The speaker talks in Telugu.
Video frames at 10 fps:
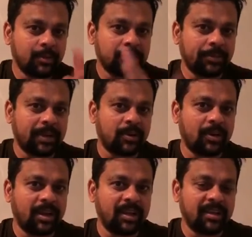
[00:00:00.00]

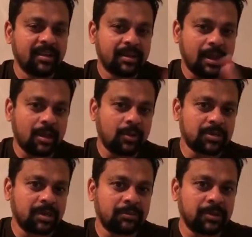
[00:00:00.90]
గుర్తుపెట్టుకోండి నా
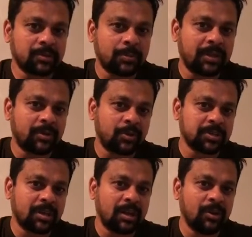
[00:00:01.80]
క్వశ్చన్ మొట్టమొదటి
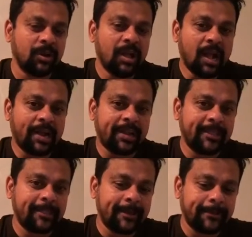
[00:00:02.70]
క్వశ్చన్ వాళ్ళు
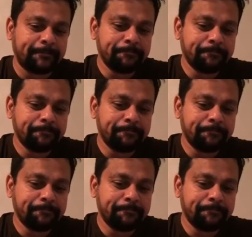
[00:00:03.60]
అడిగింది